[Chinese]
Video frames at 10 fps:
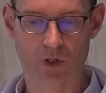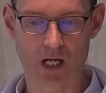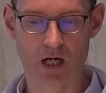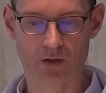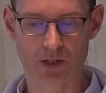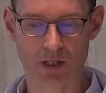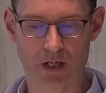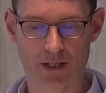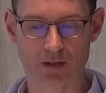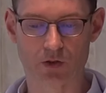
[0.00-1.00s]
靠近
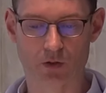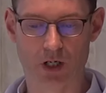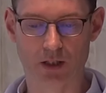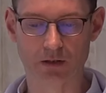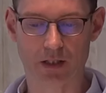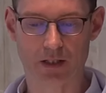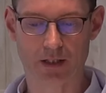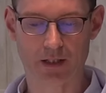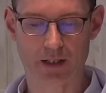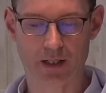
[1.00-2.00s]
了船，
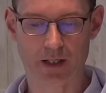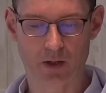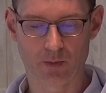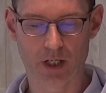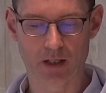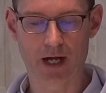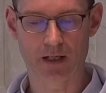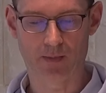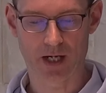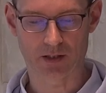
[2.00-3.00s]
便
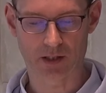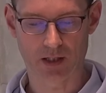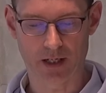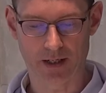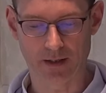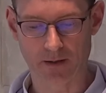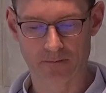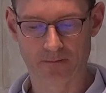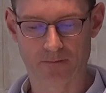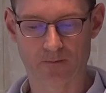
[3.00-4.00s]
害怕起来。
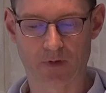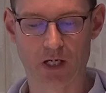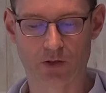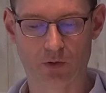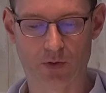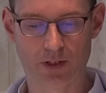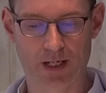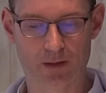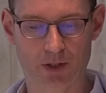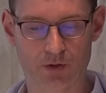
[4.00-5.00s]
耶稣对
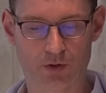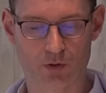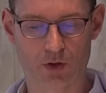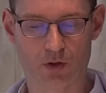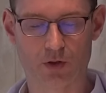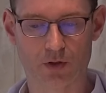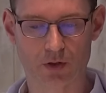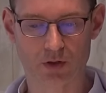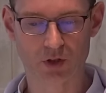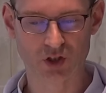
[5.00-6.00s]
他们
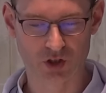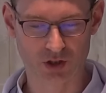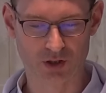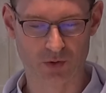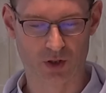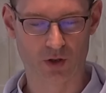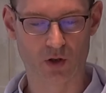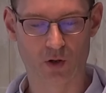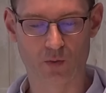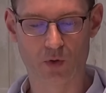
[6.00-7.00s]
说：“是
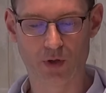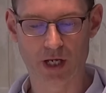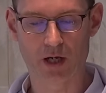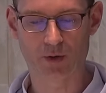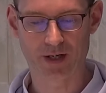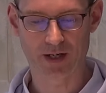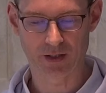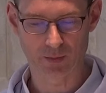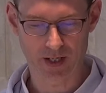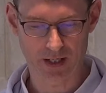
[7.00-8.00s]
我，不要
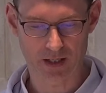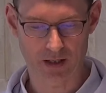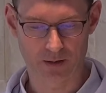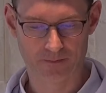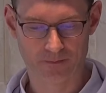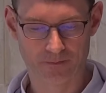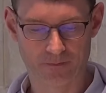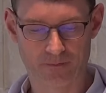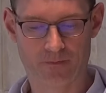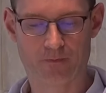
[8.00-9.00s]
害
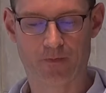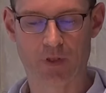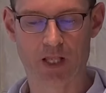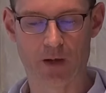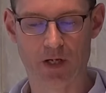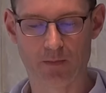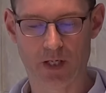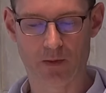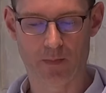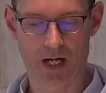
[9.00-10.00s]
怕。”他们
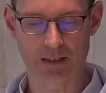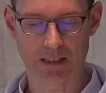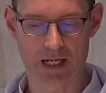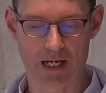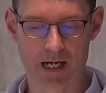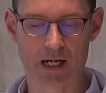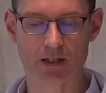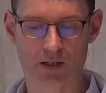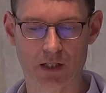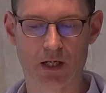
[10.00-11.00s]
便把他
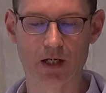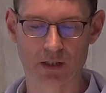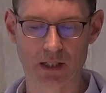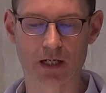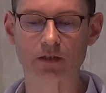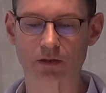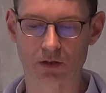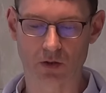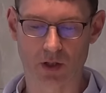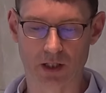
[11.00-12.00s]
接上
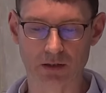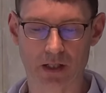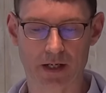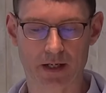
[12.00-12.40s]
船，